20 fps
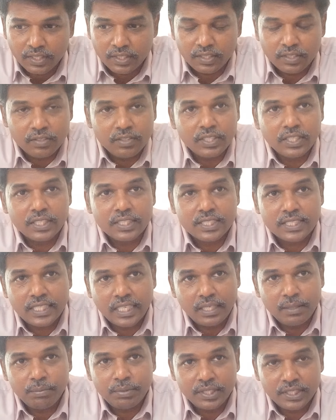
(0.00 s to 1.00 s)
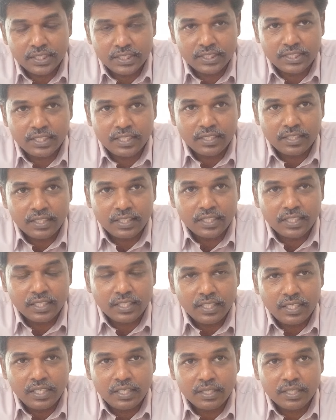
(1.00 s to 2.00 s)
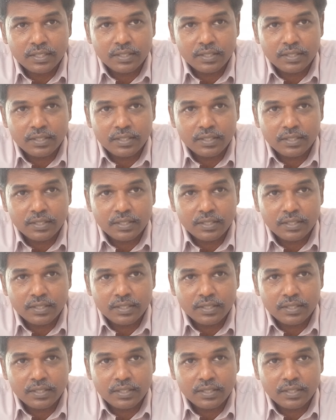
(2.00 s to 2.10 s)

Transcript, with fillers: இன்னும் நீங்கள் செலப்ரிட்டிஸ் எடுத்துக்கிட்டிங்கன்னா